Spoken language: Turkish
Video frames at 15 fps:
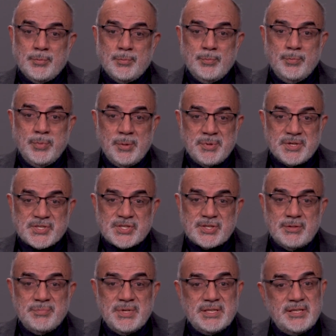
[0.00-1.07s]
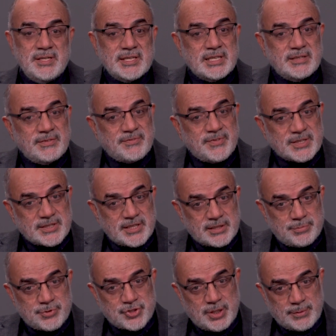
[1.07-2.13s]
Babası Medine'de vefat
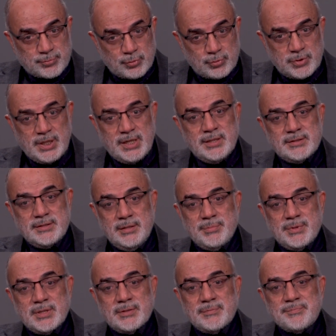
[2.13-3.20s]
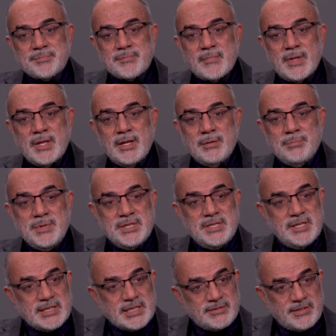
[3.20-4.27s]
etmiş Abdullah değil mi?
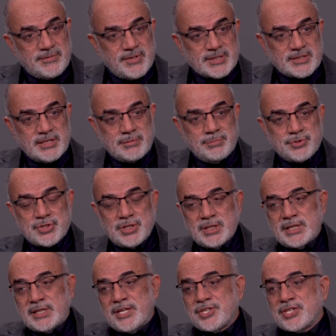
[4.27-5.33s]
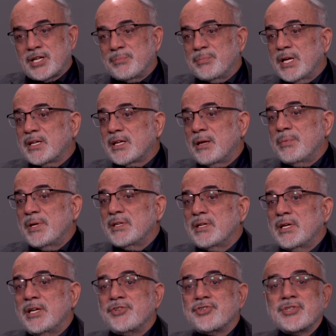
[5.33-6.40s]
Medine'de vefat etmiş. Arkadaşlar Mekke
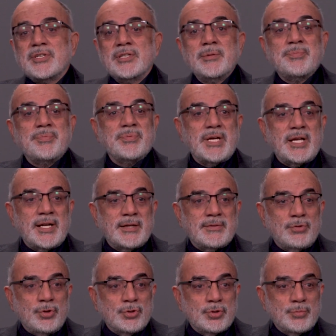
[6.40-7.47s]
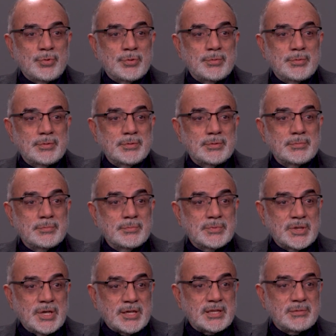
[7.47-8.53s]
Medine iş girip gelen oldu mu?
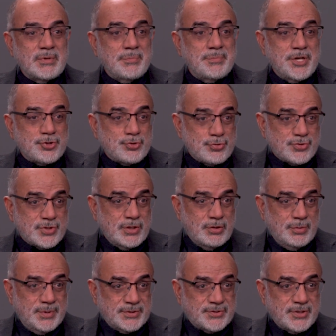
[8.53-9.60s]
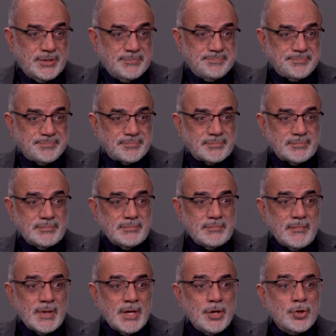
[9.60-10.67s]
Takriben 500 kilometre.
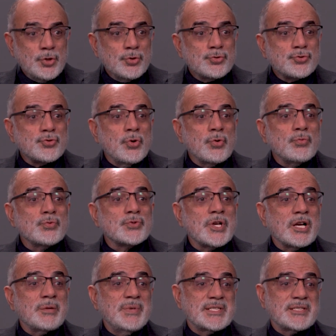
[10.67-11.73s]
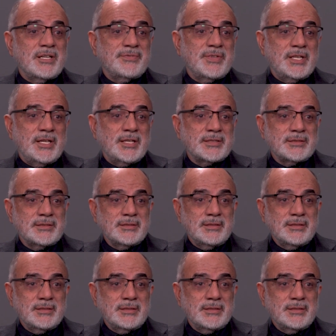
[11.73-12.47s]
Çok uzak mesafeler.